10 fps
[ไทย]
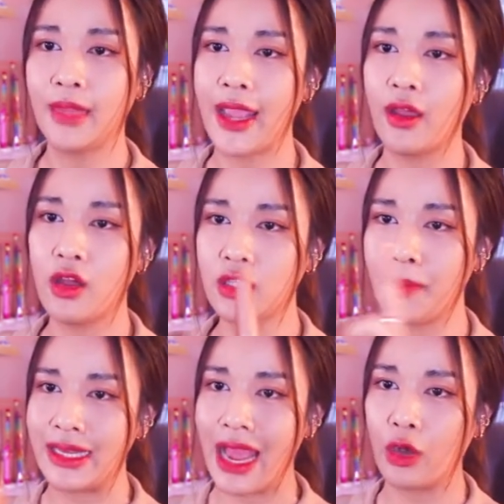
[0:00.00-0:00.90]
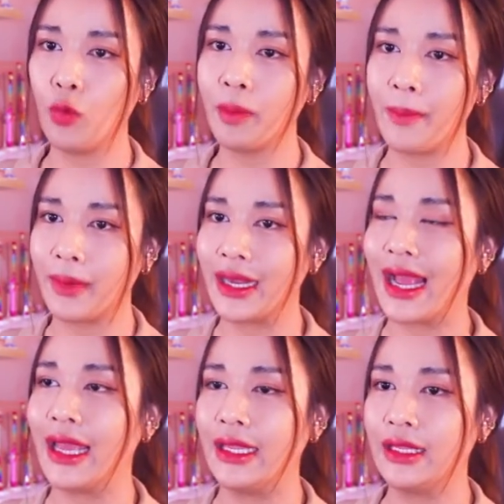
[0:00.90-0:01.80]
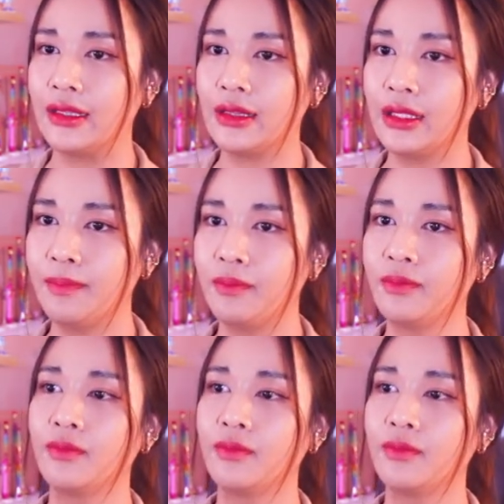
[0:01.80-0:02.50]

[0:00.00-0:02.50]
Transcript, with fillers: ไอคอนจะเป็นยางลบกับกรรไกรตึ๊บ